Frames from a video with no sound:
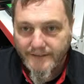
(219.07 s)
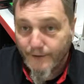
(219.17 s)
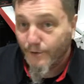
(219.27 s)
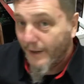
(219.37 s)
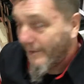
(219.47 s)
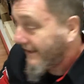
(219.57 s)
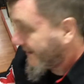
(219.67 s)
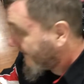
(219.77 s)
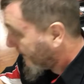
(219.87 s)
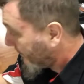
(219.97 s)

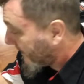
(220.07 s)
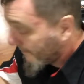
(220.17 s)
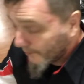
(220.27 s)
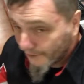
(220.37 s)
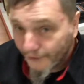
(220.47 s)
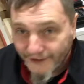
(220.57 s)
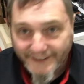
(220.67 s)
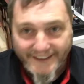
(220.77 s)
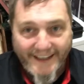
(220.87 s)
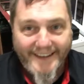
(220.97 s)
seguramente sabríamos dónde
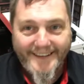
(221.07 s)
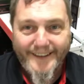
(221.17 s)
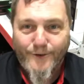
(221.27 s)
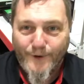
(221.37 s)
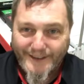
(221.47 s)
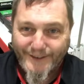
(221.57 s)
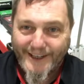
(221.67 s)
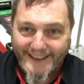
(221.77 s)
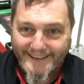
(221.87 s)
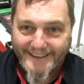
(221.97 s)
está cuando
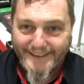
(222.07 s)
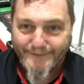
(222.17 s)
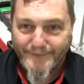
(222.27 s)
canta.